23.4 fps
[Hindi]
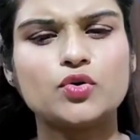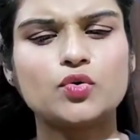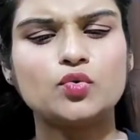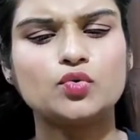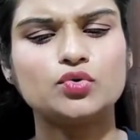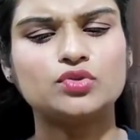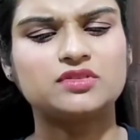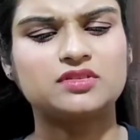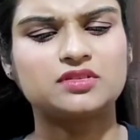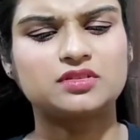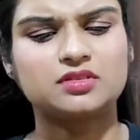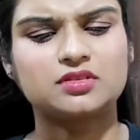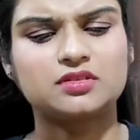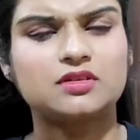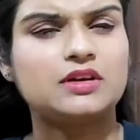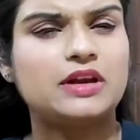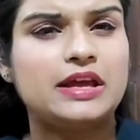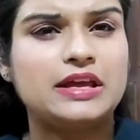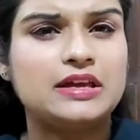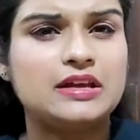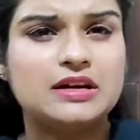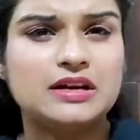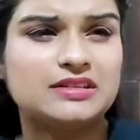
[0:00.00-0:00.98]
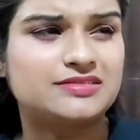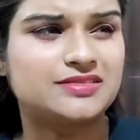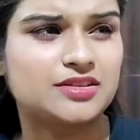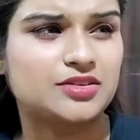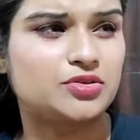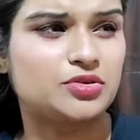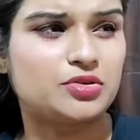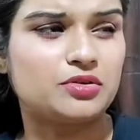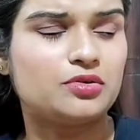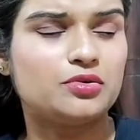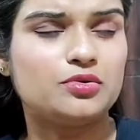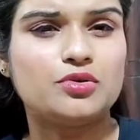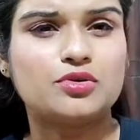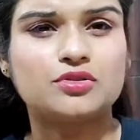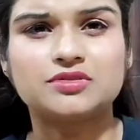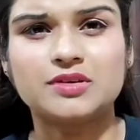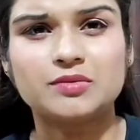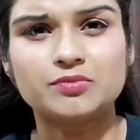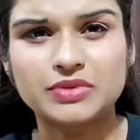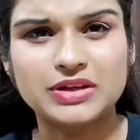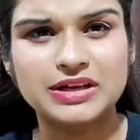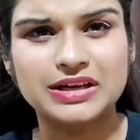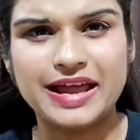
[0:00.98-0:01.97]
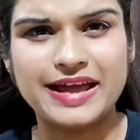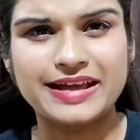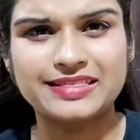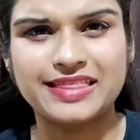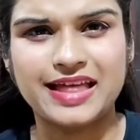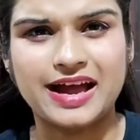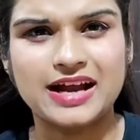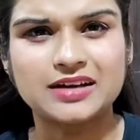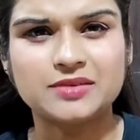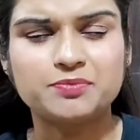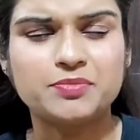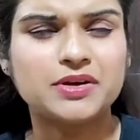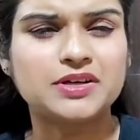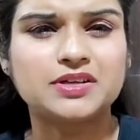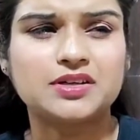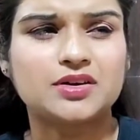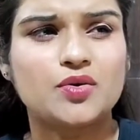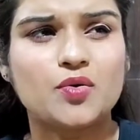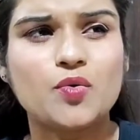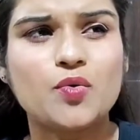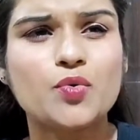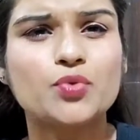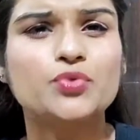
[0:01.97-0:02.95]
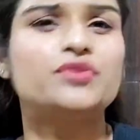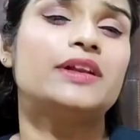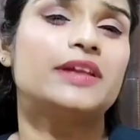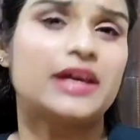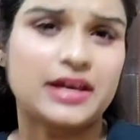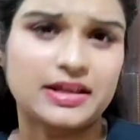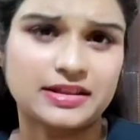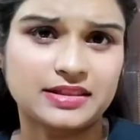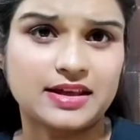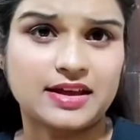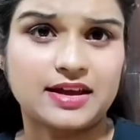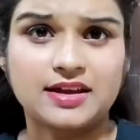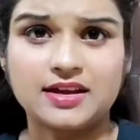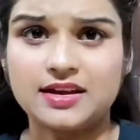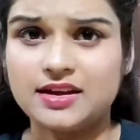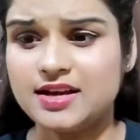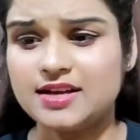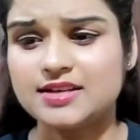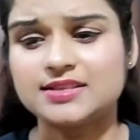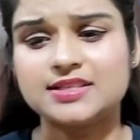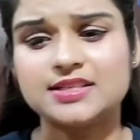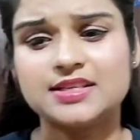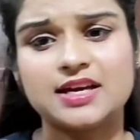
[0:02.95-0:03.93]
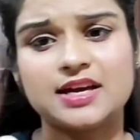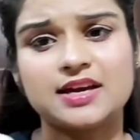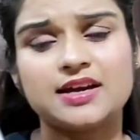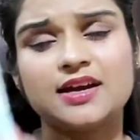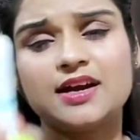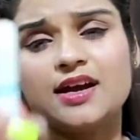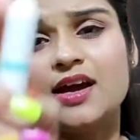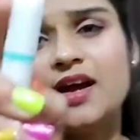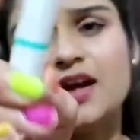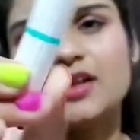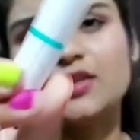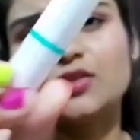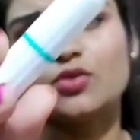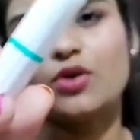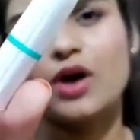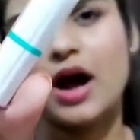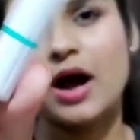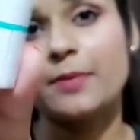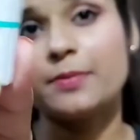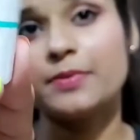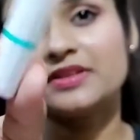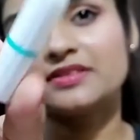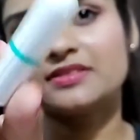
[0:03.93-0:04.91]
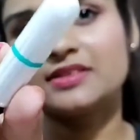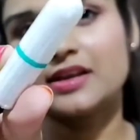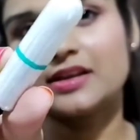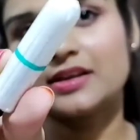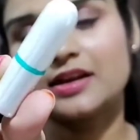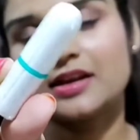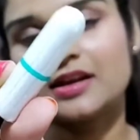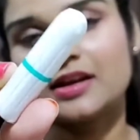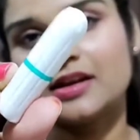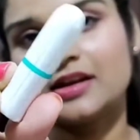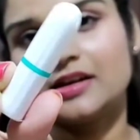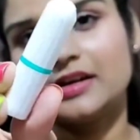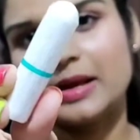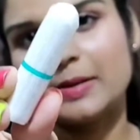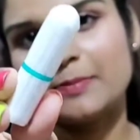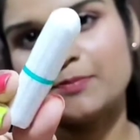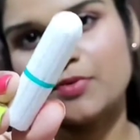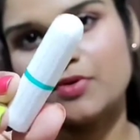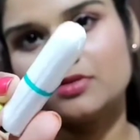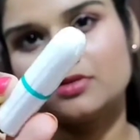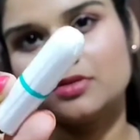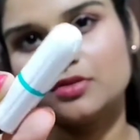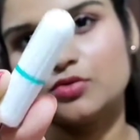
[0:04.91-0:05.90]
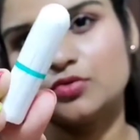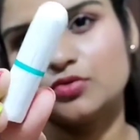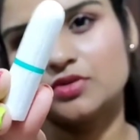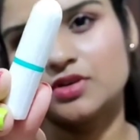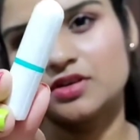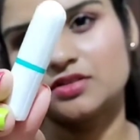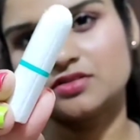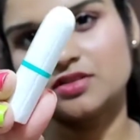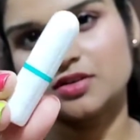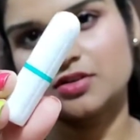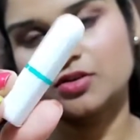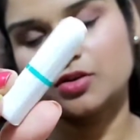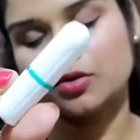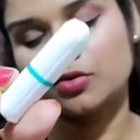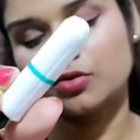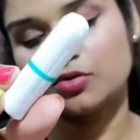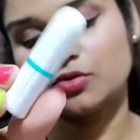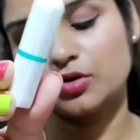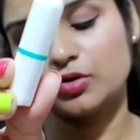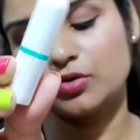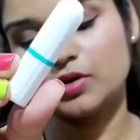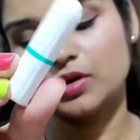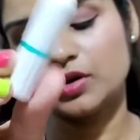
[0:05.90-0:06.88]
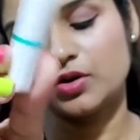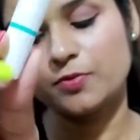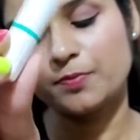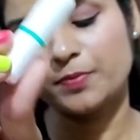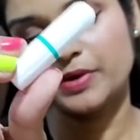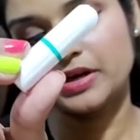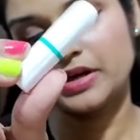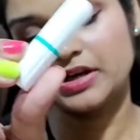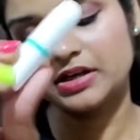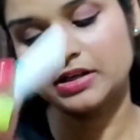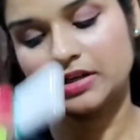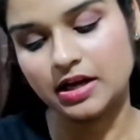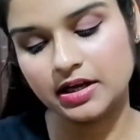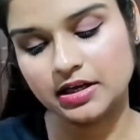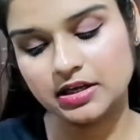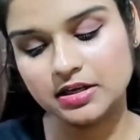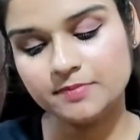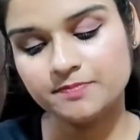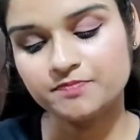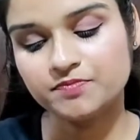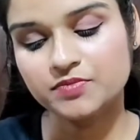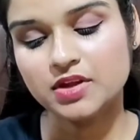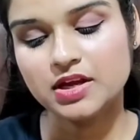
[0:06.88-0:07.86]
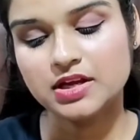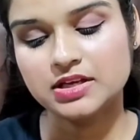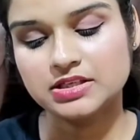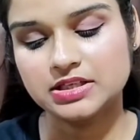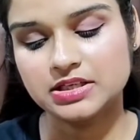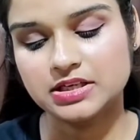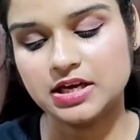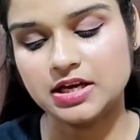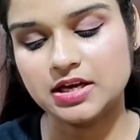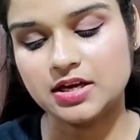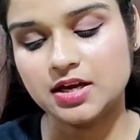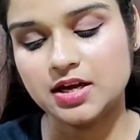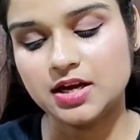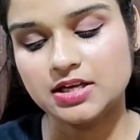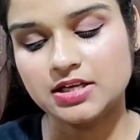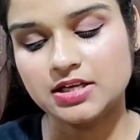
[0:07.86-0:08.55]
यूज नहीं कर सकते हो और समथिंग लाइक दैट बट कौन कहता है ठीक है तो आप इस तरीके के ये टेम्पॉन्स यूज कर सकते हो ड्यूरिंग अ पीरियड टाइम ठीक है